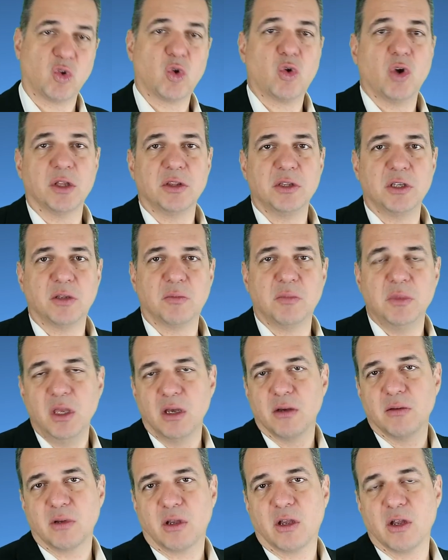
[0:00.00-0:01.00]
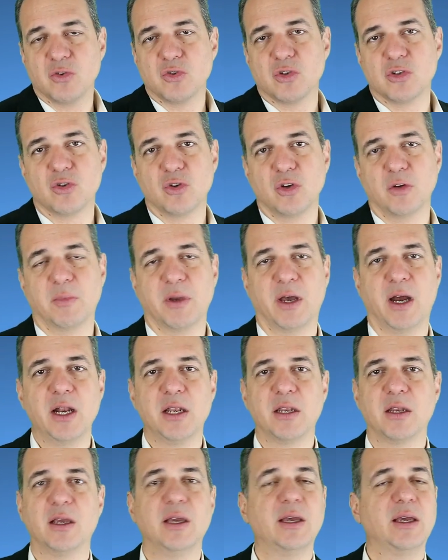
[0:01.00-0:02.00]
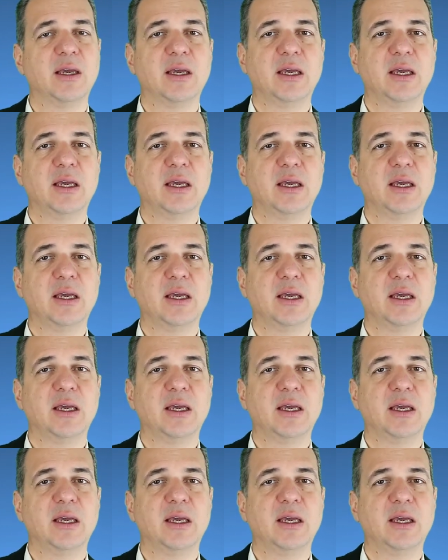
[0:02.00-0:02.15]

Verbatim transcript: gehört nicht mir, könnt ihr es ruhig behalten.